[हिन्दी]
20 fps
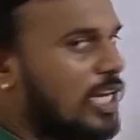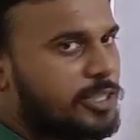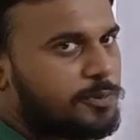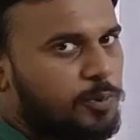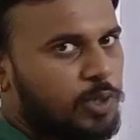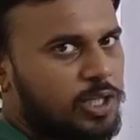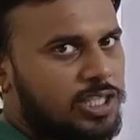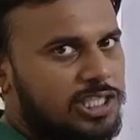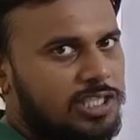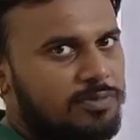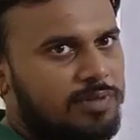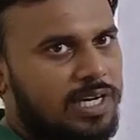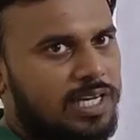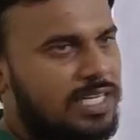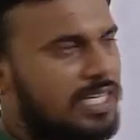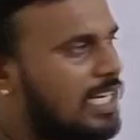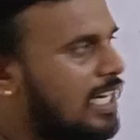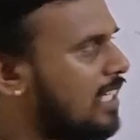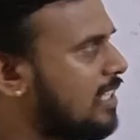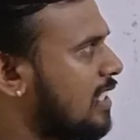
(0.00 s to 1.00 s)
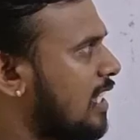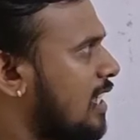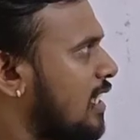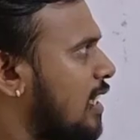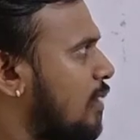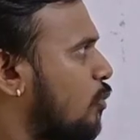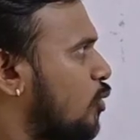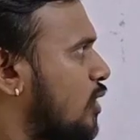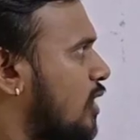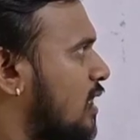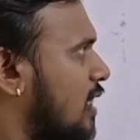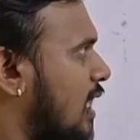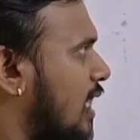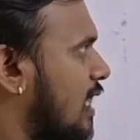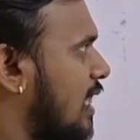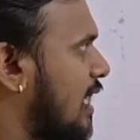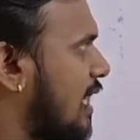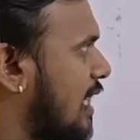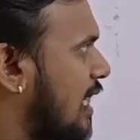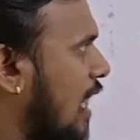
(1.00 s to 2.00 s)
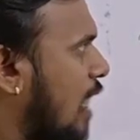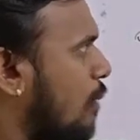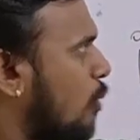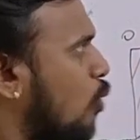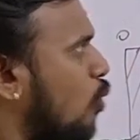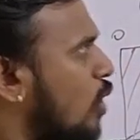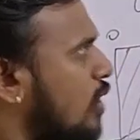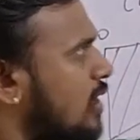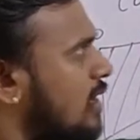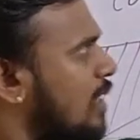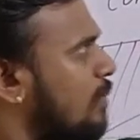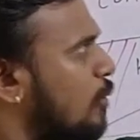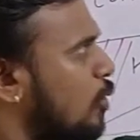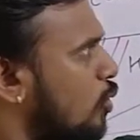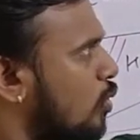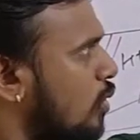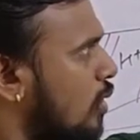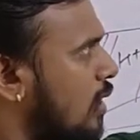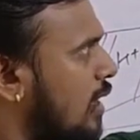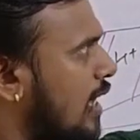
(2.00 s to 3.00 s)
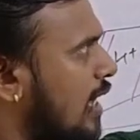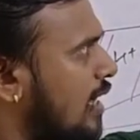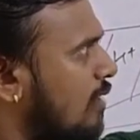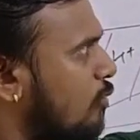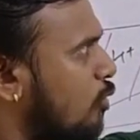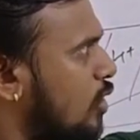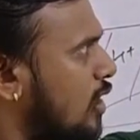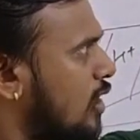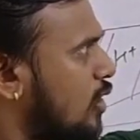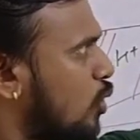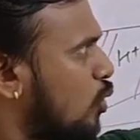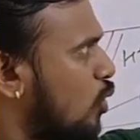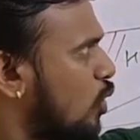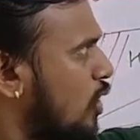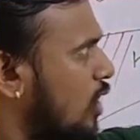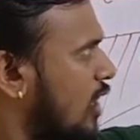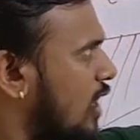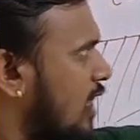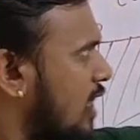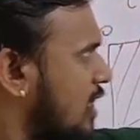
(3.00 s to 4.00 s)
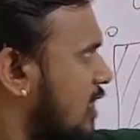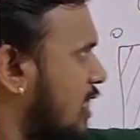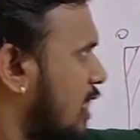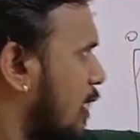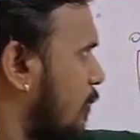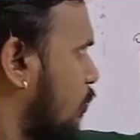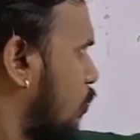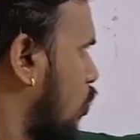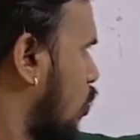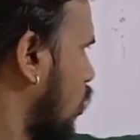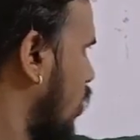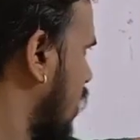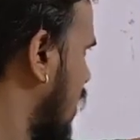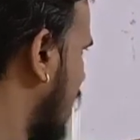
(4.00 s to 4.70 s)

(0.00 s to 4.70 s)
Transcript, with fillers: तो एच पॉजिटिव आयन लगातार कम होता चला जा रहा है यहाँ ओ एच नेगेटिव को देखते हो तो ये इस तरफ को